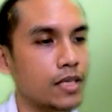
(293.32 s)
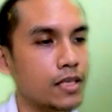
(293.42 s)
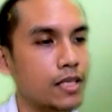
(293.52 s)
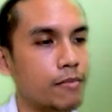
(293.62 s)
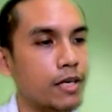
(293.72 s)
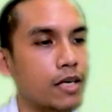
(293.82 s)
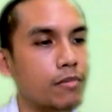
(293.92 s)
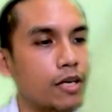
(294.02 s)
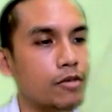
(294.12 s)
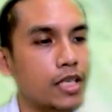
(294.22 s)
นี่ไหมครับ
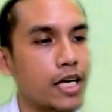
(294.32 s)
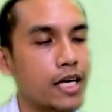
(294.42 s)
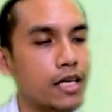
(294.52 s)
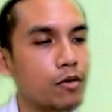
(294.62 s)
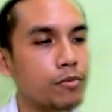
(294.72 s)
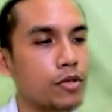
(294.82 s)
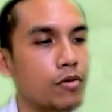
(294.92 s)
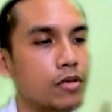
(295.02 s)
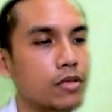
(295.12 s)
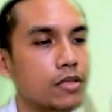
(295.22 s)
เราจะได้รูปทร
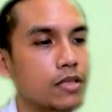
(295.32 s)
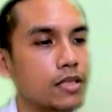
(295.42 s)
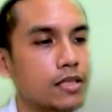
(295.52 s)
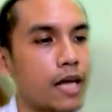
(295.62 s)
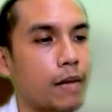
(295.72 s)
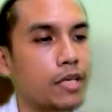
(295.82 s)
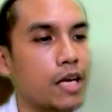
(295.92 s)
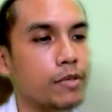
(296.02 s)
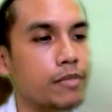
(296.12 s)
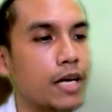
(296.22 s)
งสามเห
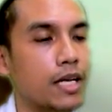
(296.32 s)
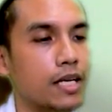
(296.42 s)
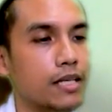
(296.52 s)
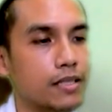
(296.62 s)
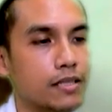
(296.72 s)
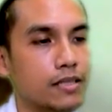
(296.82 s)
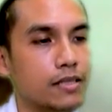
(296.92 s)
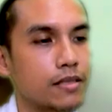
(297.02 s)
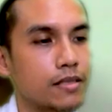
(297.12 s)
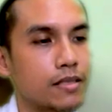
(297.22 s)
ลี่ยมขึ้นมาแล้ว
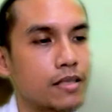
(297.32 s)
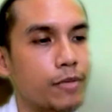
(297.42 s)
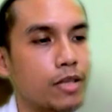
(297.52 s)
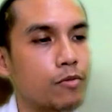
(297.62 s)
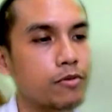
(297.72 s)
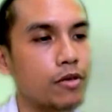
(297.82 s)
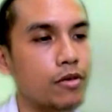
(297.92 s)
จะเป็นรูปทรง